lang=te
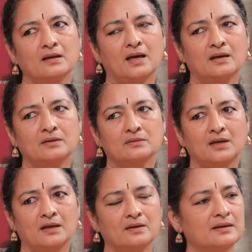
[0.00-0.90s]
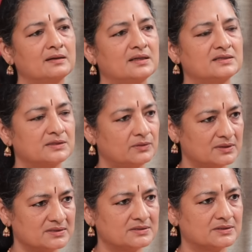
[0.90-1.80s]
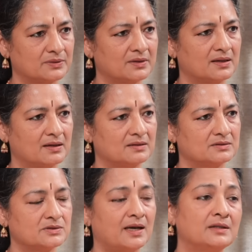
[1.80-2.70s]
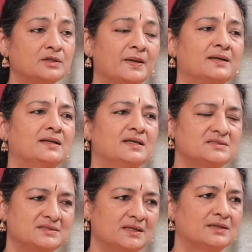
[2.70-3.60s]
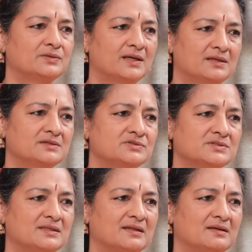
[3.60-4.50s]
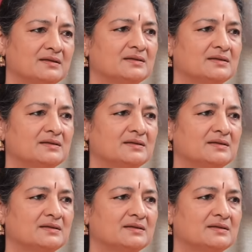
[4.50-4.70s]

నాలుగు నాలుగు గంటలకు లేచి యోగా చేసేవారు ఆయన ఆయనతో పాటే లేచి నేను ఆయన్ని చూసేదాన్ని